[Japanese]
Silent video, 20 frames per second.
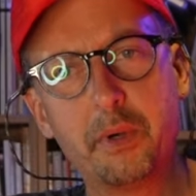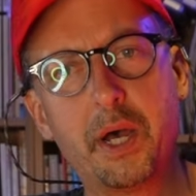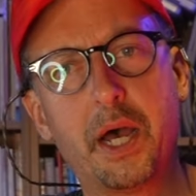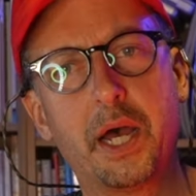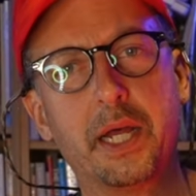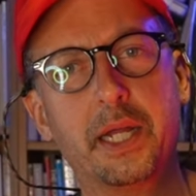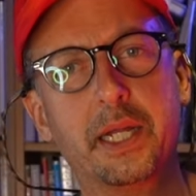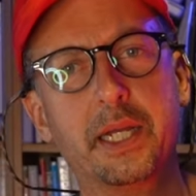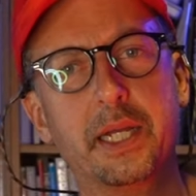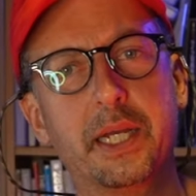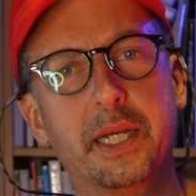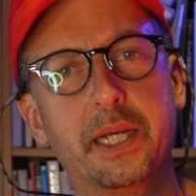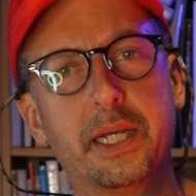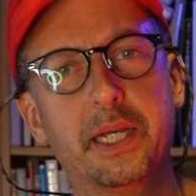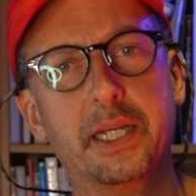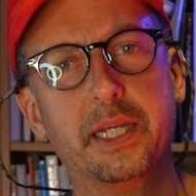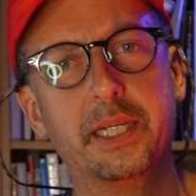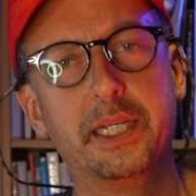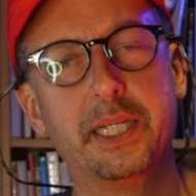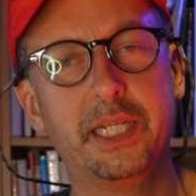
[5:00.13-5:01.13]
まあ
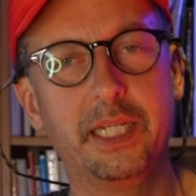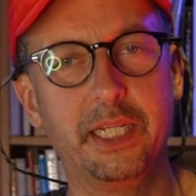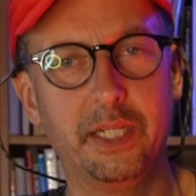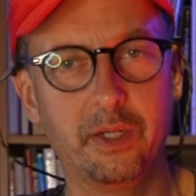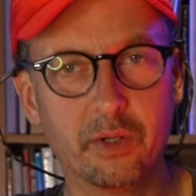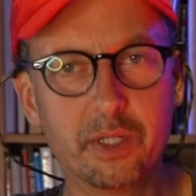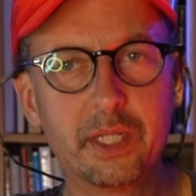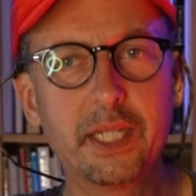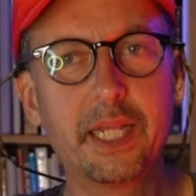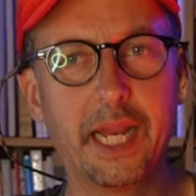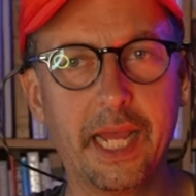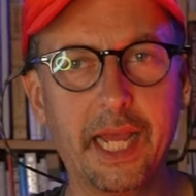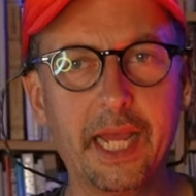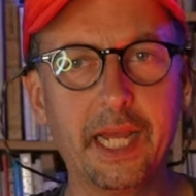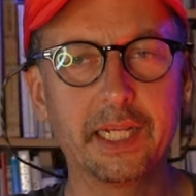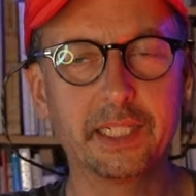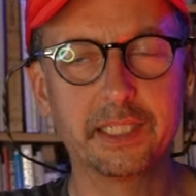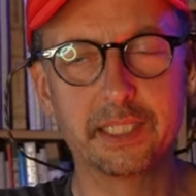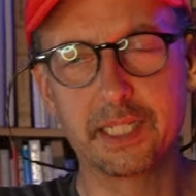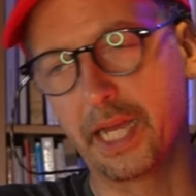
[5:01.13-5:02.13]
日によって
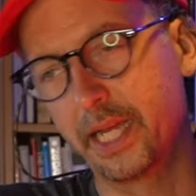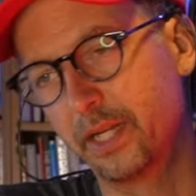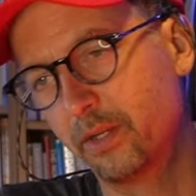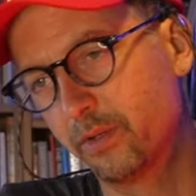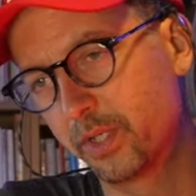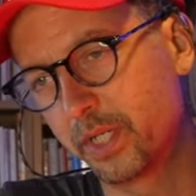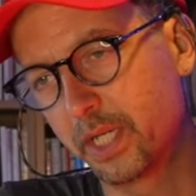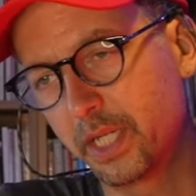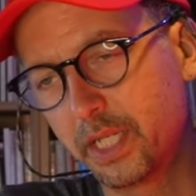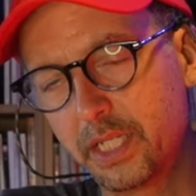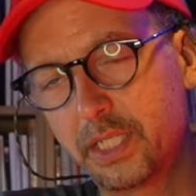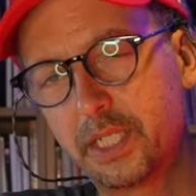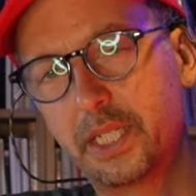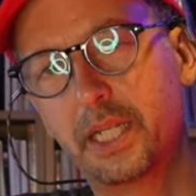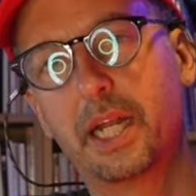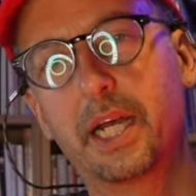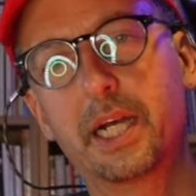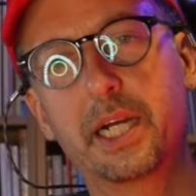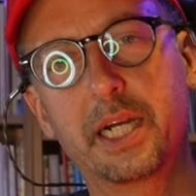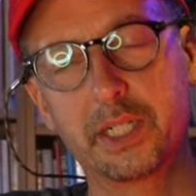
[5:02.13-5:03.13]
ねサインの仕方って
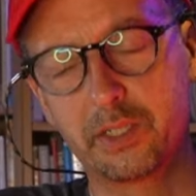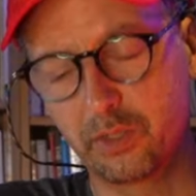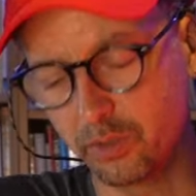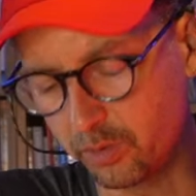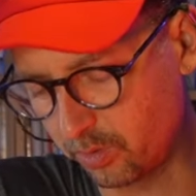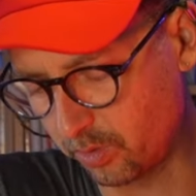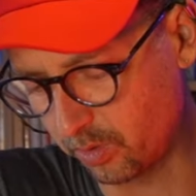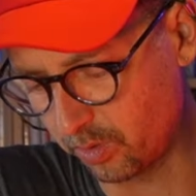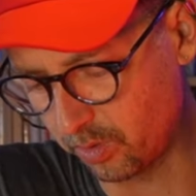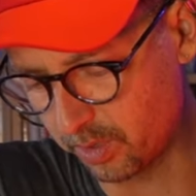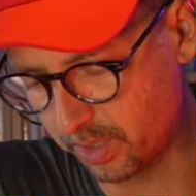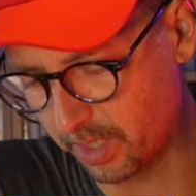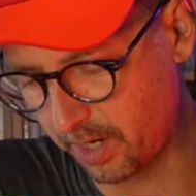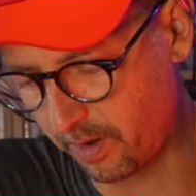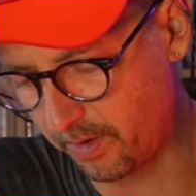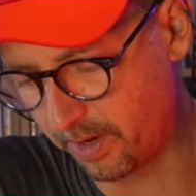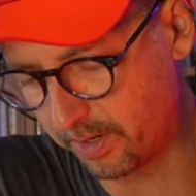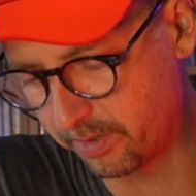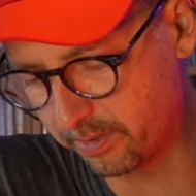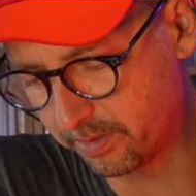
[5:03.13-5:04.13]
なんかちょっと
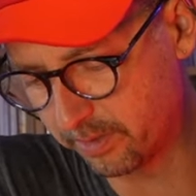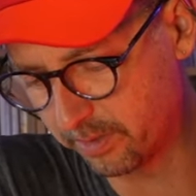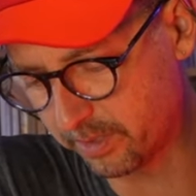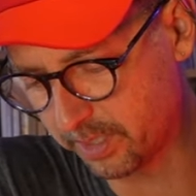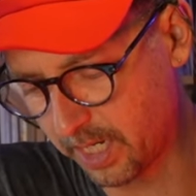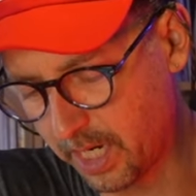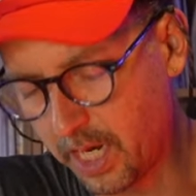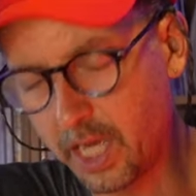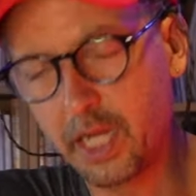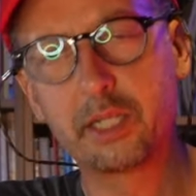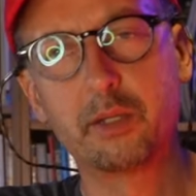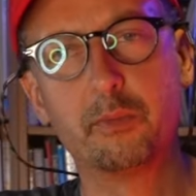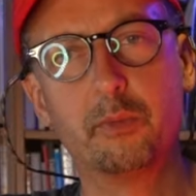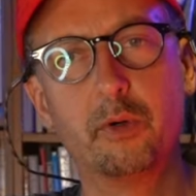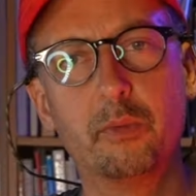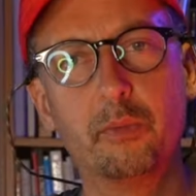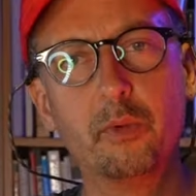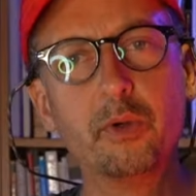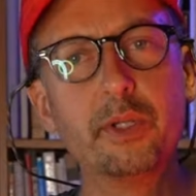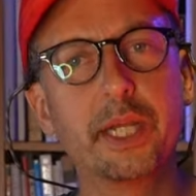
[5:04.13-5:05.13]
変わるかなとも
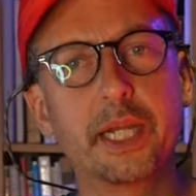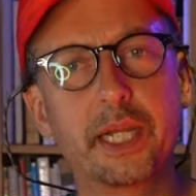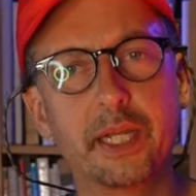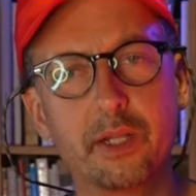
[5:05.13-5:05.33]
思うんだ